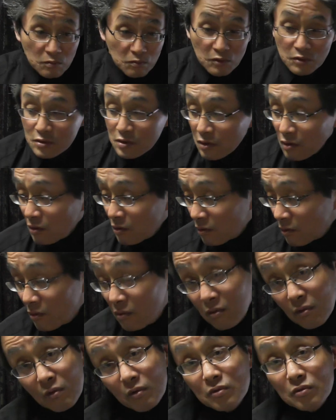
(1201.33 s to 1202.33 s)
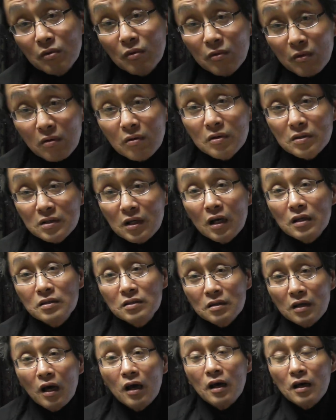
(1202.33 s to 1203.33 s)
門寺のことを指し
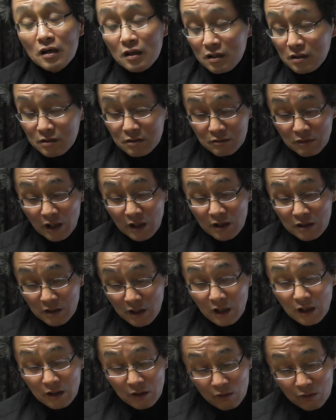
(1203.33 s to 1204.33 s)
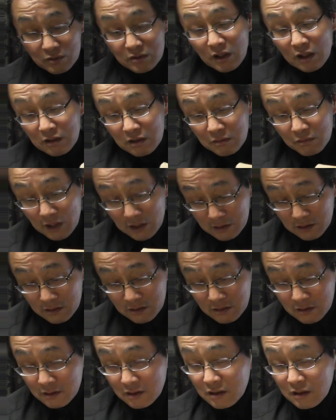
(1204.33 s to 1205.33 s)
ているわけでございます。
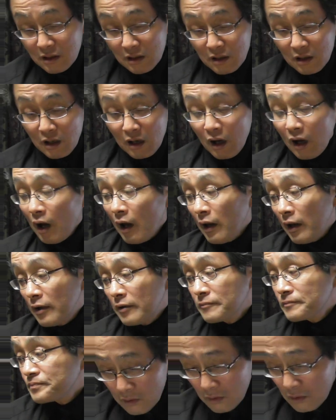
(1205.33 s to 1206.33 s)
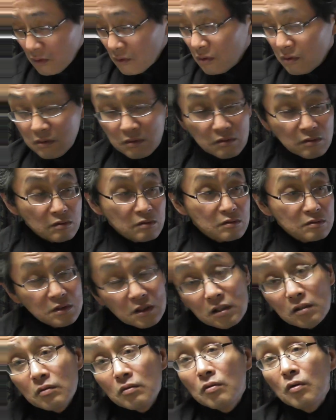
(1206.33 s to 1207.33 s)
はい。
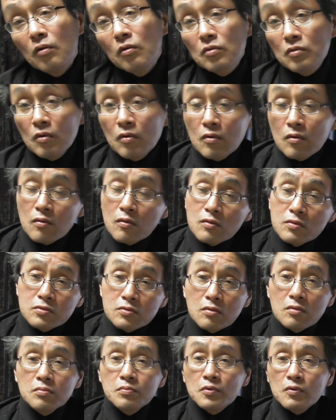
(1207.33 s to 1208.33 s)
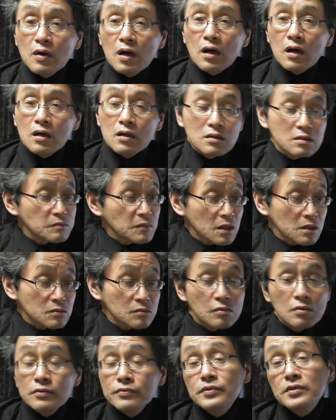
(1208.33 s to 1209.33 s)
日光の僧負は今
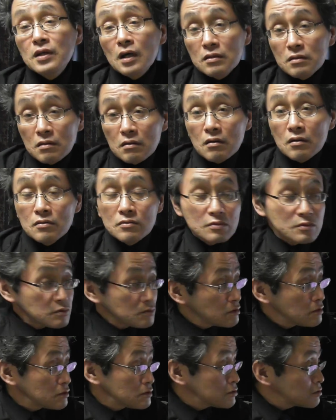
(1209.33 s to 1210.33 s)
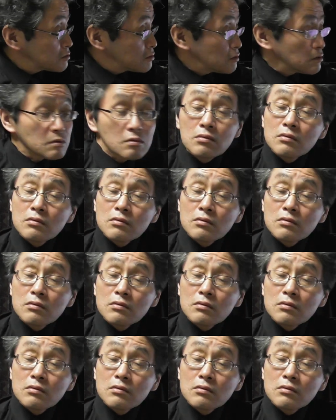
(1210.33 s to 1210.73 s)
どういうふうになってるかっていうと、ちょっと